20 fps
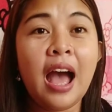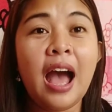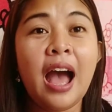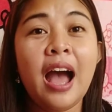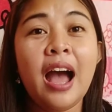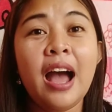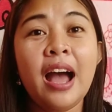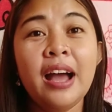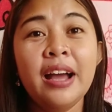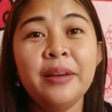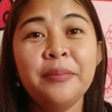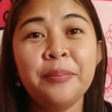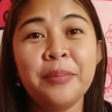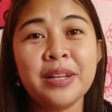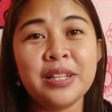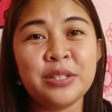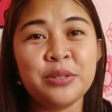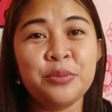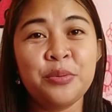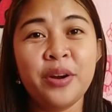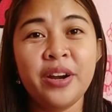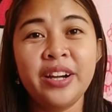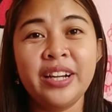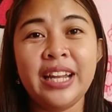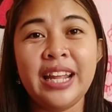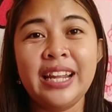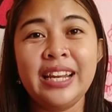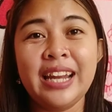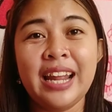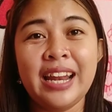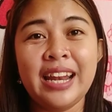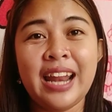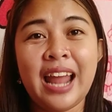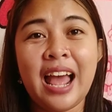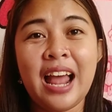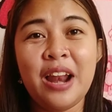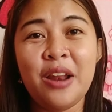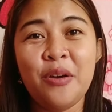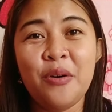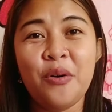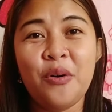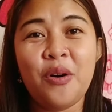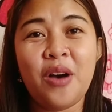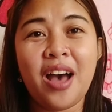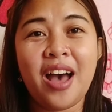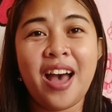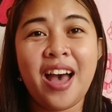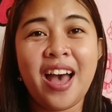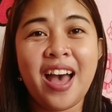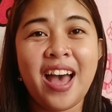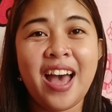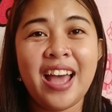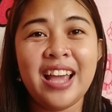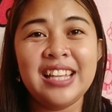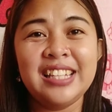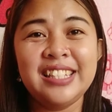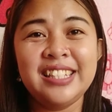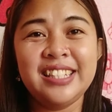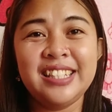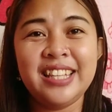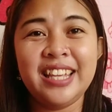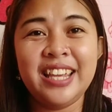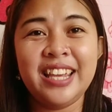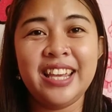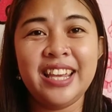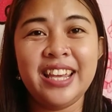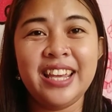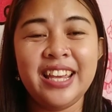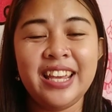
Ang maswerteng nanalo ay si...